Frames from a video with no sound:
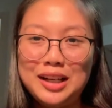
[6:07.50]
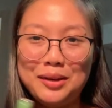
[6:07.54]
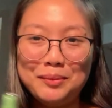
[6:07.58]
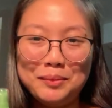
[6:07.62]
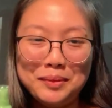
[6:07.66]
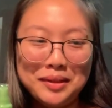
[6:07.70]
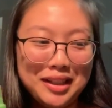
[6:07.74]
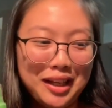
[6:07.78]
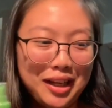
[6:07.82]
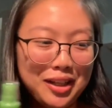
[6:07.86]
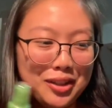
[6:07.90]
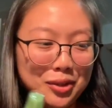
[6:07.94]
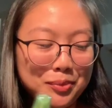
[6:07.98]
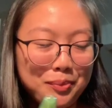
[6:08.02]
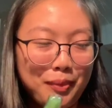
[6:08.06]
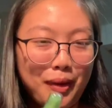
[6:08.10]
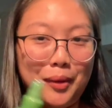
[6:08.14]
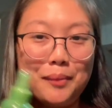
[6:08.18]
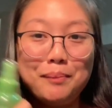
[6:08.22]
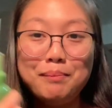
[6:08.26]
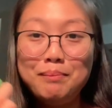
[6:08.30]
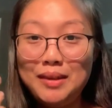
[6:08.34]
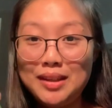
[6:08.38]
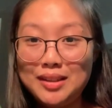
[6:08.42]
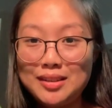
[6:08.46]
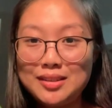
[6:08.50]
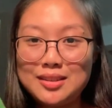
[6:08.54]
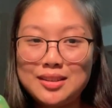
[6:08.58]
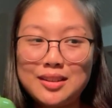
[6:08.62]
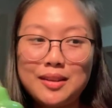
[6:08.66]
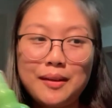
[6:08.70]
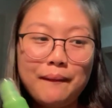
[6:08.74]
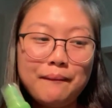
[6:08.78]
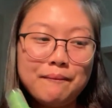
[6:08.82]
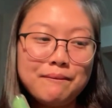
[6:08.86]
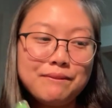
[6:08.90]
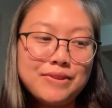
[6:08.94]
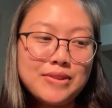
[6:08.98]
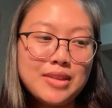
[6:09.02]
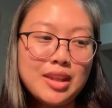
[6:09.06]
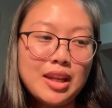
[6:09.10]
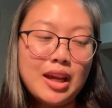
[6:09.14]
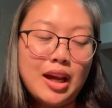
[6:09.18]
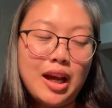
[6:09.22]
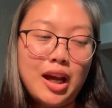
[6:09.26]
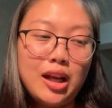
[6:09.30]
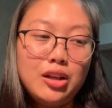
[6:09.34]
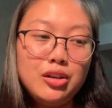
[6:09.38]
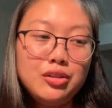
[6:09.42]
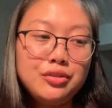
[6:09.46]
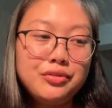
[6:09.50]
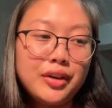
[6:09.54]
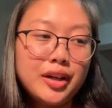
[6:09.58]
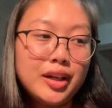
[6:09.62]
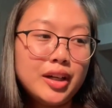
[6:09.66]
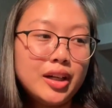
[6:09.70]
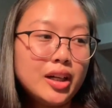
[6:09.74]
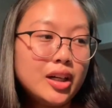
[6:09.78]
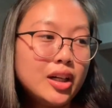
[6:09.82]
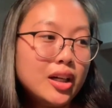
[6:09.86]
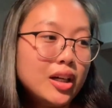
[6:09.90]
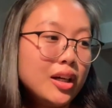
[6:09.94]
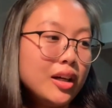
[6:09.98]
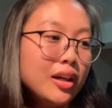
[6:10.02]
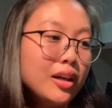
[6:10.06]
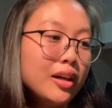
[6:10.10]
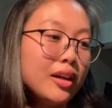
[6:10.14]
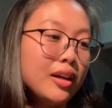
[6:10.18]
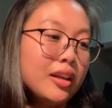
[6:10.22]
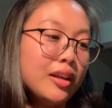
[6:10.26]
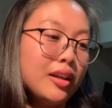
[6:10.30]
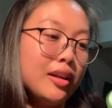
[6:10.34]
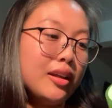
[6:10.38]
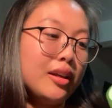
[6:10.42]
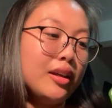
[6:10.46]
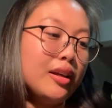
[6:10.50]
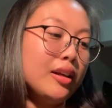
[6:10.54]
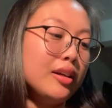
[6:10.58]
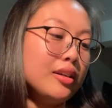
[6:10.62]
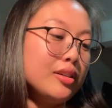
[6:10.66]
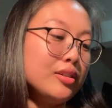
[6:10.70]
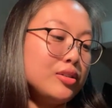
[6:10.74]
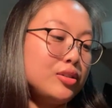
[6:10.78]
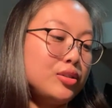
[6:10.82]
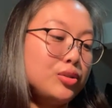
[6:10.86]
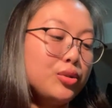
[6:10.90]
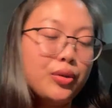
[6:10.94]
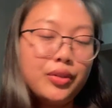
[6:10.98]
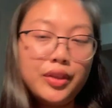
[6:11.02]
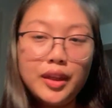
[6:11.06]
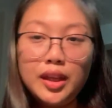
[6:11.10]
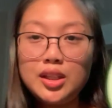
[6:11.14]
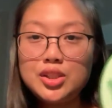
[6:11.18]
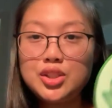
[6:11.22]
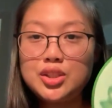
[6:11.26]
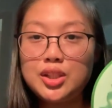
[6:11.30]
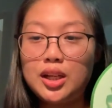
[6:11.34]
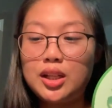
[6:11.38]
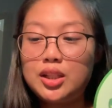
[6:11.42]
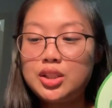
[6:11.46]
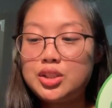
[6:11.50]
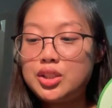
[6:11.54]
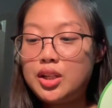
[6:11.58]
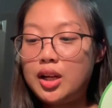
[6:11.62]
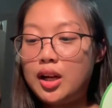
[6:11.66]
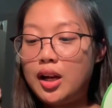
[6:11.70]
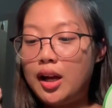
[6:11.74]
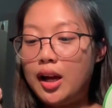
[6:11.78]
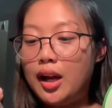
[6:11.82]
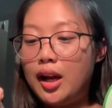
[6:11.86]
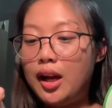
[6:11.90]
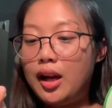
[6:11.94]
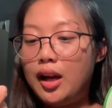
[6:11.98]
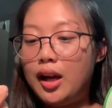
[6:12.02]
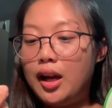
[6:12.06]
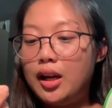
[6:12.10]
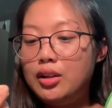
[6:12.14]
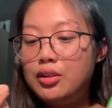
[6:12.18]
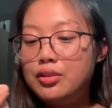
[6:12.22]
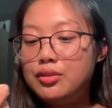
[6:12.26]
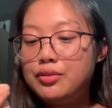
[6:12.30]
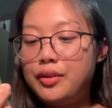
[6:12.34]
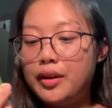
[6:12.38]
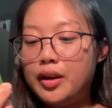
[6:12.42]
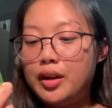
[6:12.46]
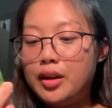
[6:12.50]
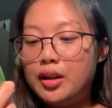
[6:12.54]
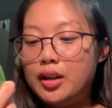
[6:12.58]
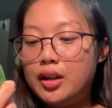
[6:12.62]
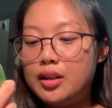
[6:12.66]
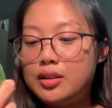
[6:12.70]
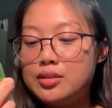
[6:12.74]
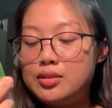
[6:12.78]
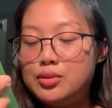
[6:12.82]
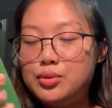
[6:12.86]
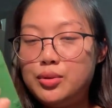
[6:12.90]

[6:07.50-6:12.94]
Grabe, ano pa. Mist. Aloe vera soothing gel, tsaka aloe vera